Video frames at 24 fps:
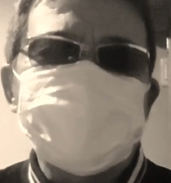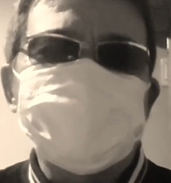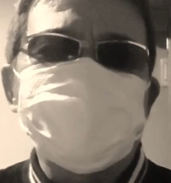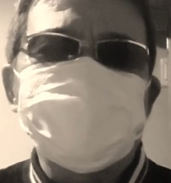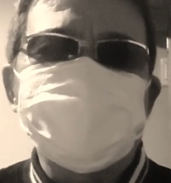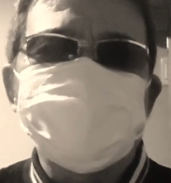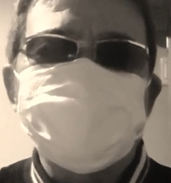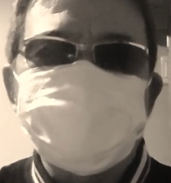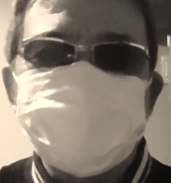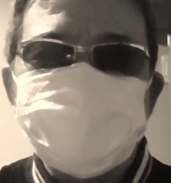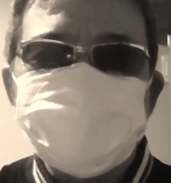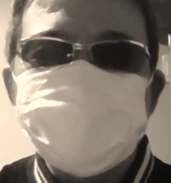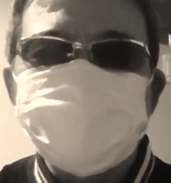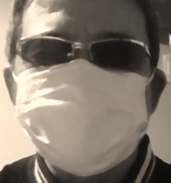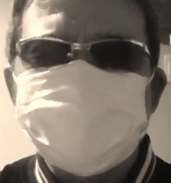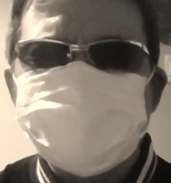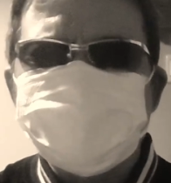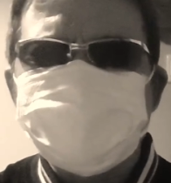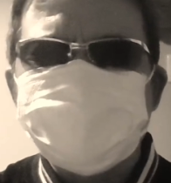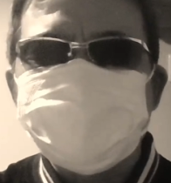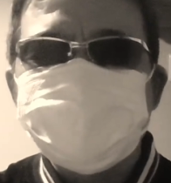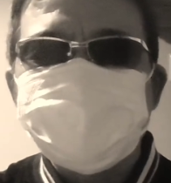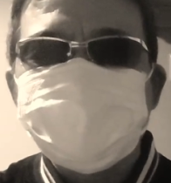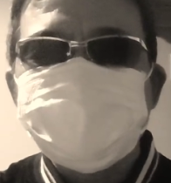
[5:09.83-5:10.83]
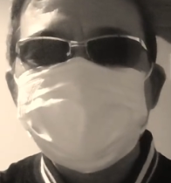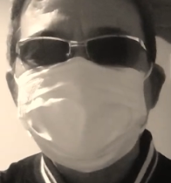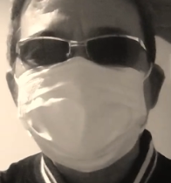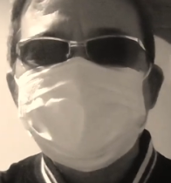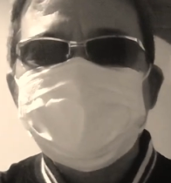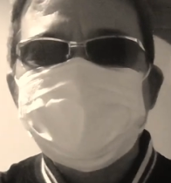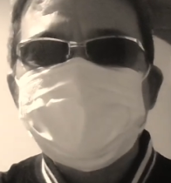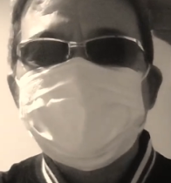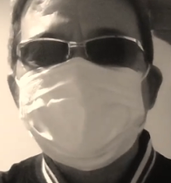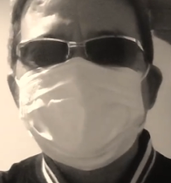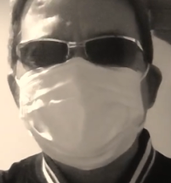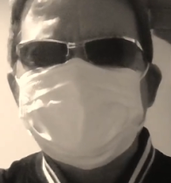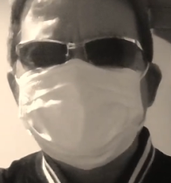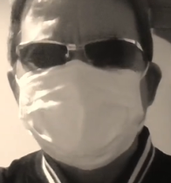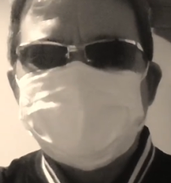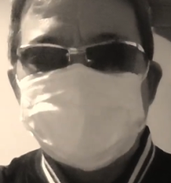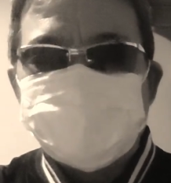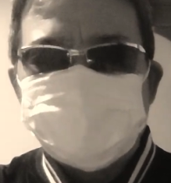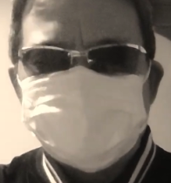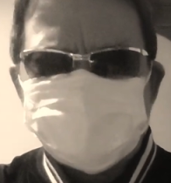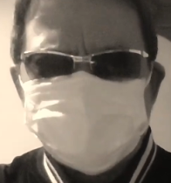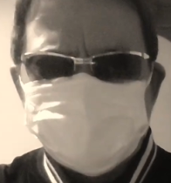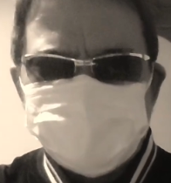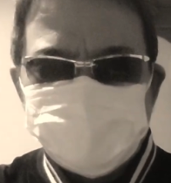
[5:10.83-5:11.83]
あなるほどなと
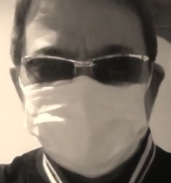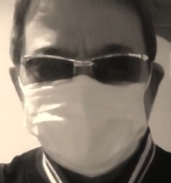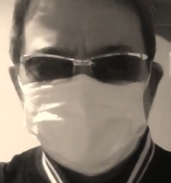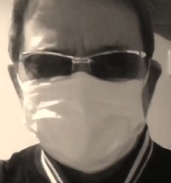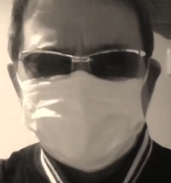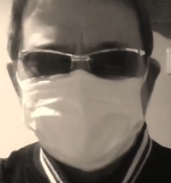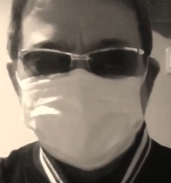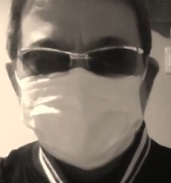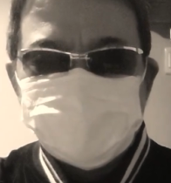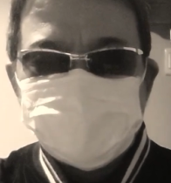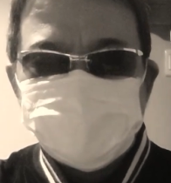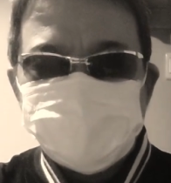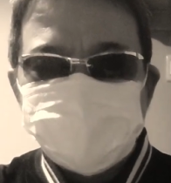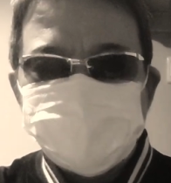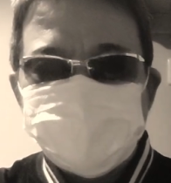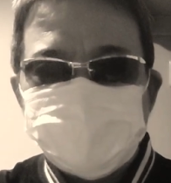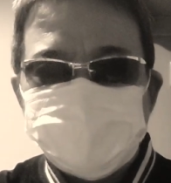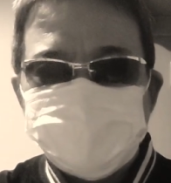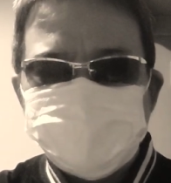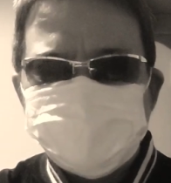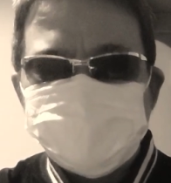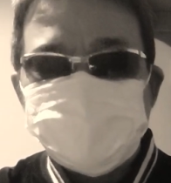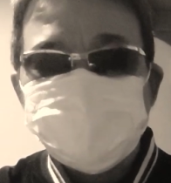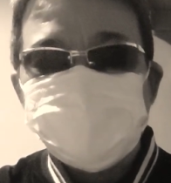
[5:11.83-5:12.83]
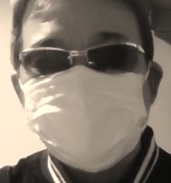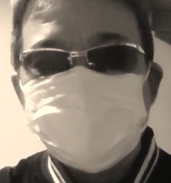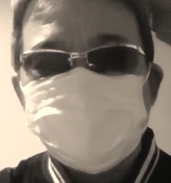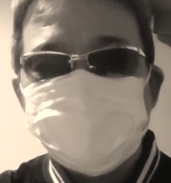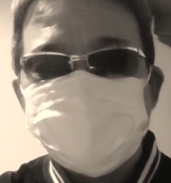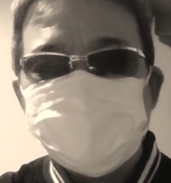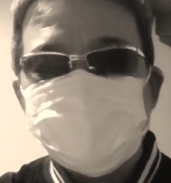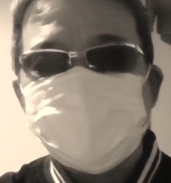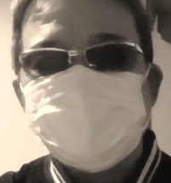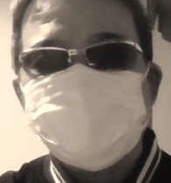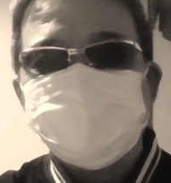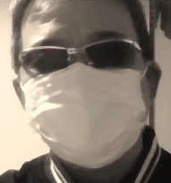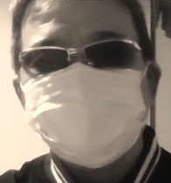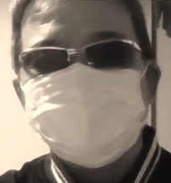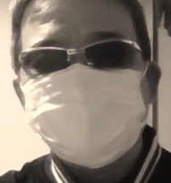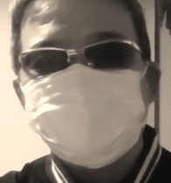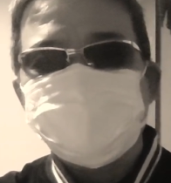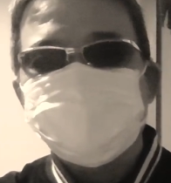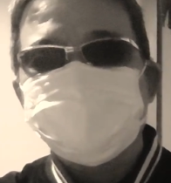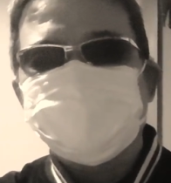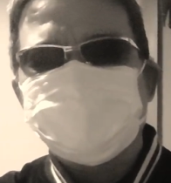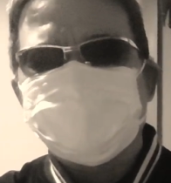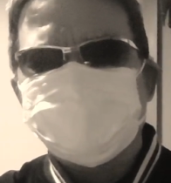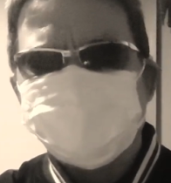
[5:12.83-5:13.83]
チャットも読まれへんこともあるし、でも今は
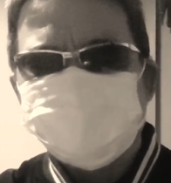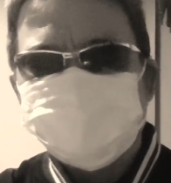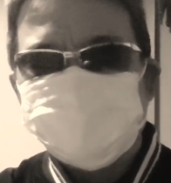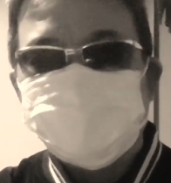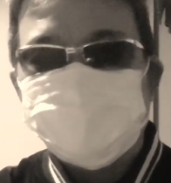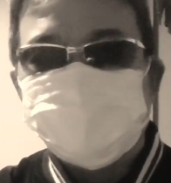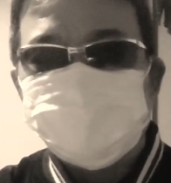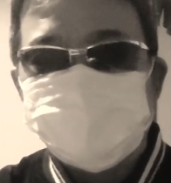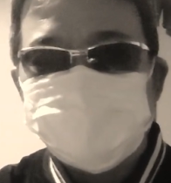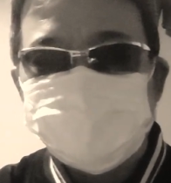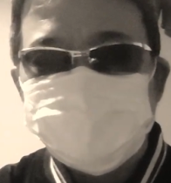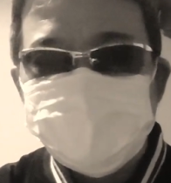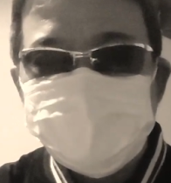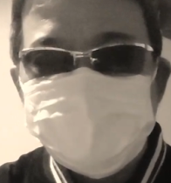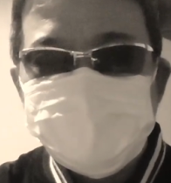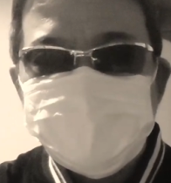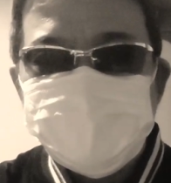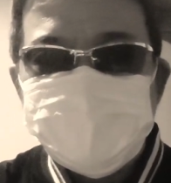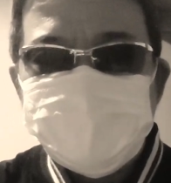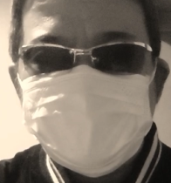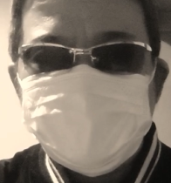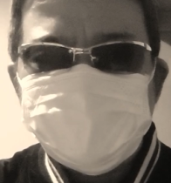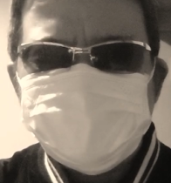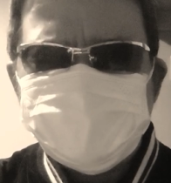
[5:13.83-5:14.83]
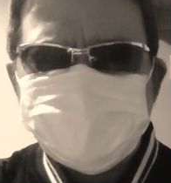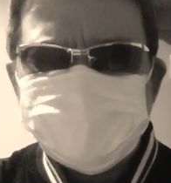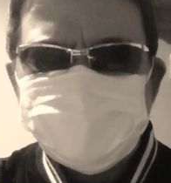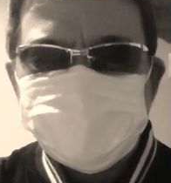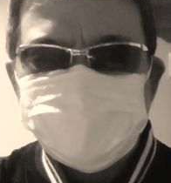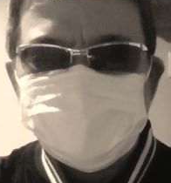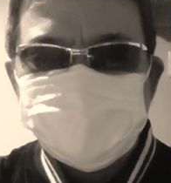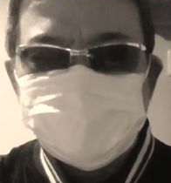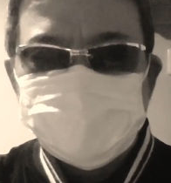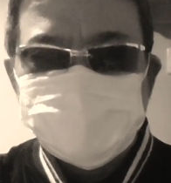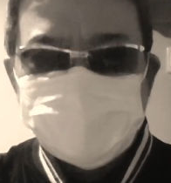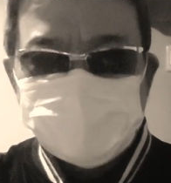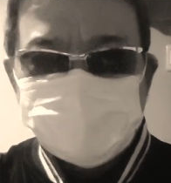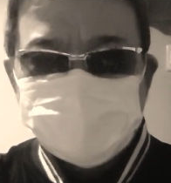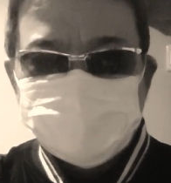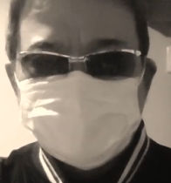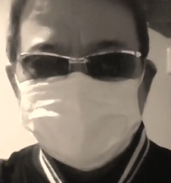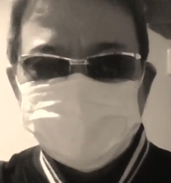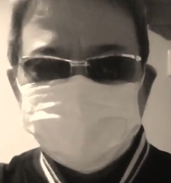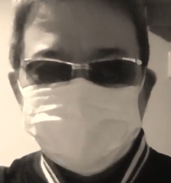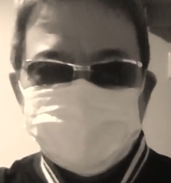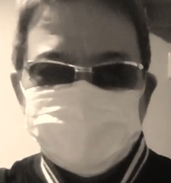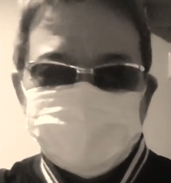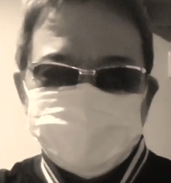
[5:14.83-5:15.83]
そうでもないですあの、人数もまあ
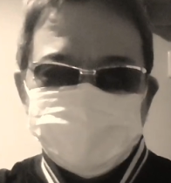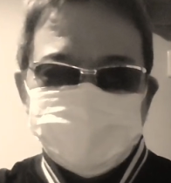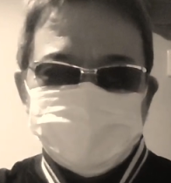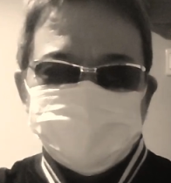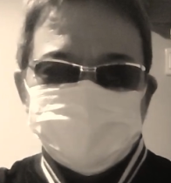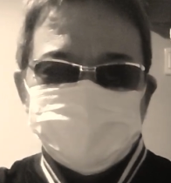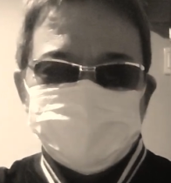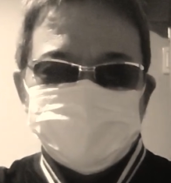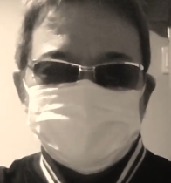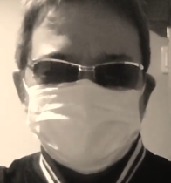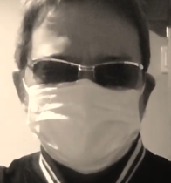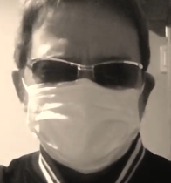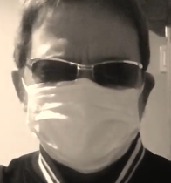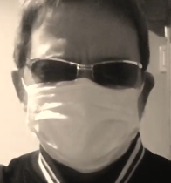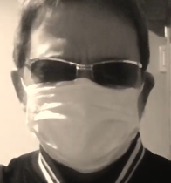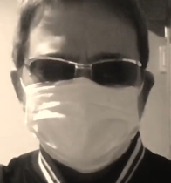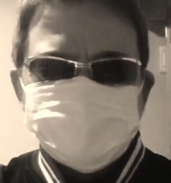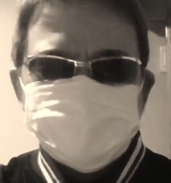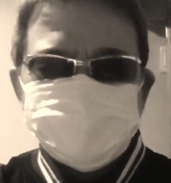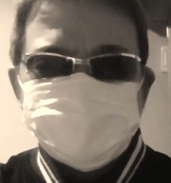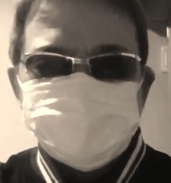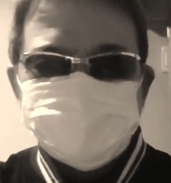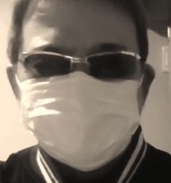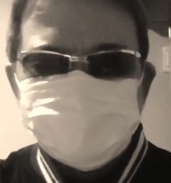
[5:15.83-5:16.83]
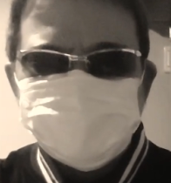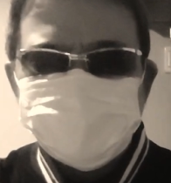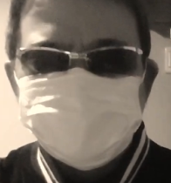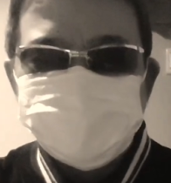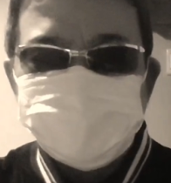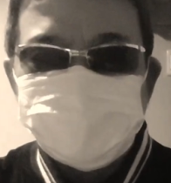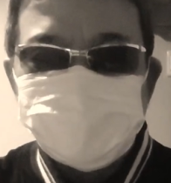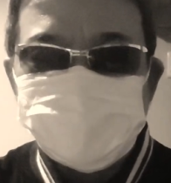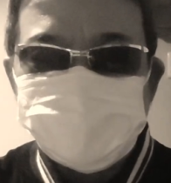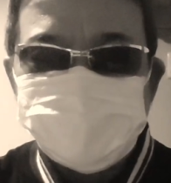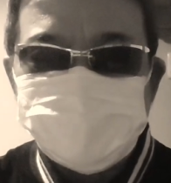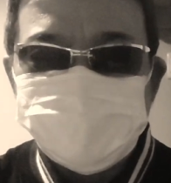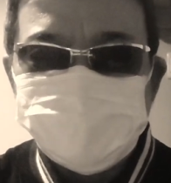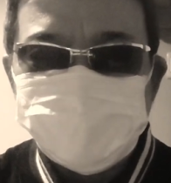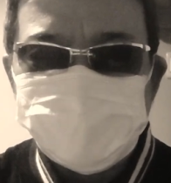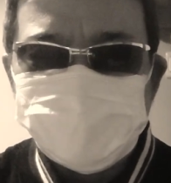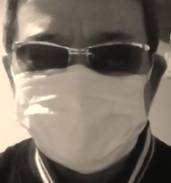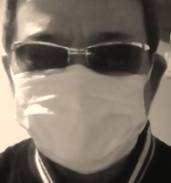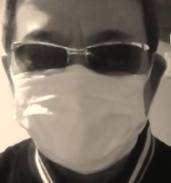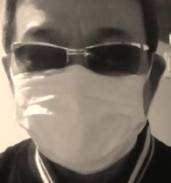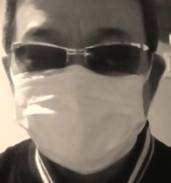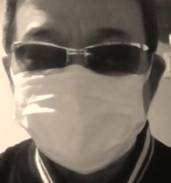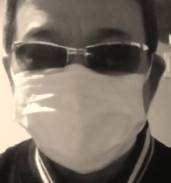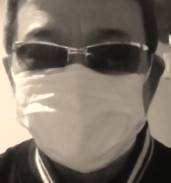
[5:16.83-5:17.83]
こじんまりしてますし、地域密着型
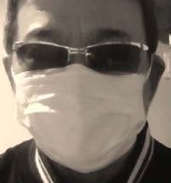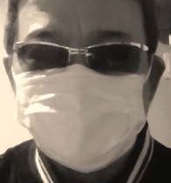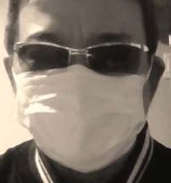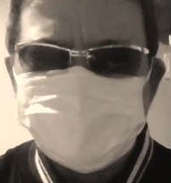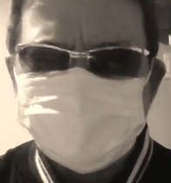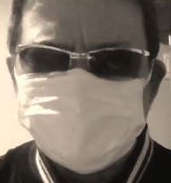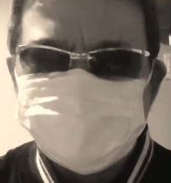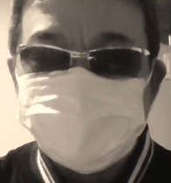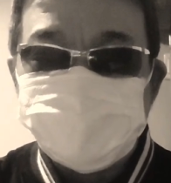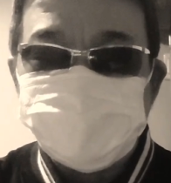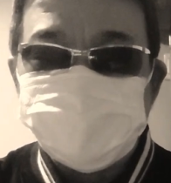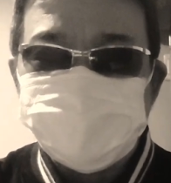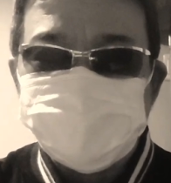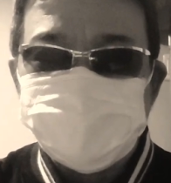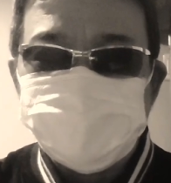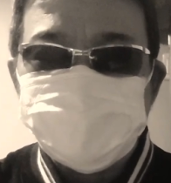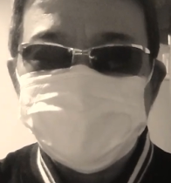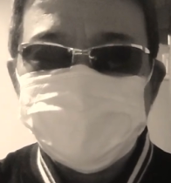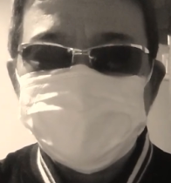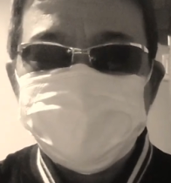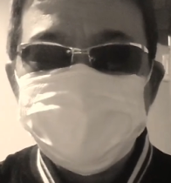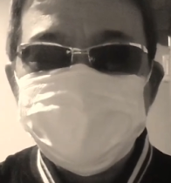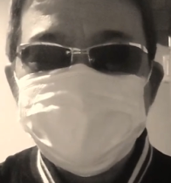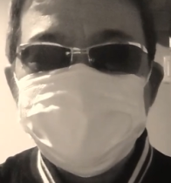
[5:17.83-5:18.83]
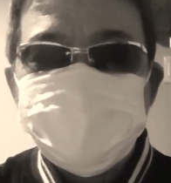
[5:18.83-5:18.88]
みたいなライブになってますけどね。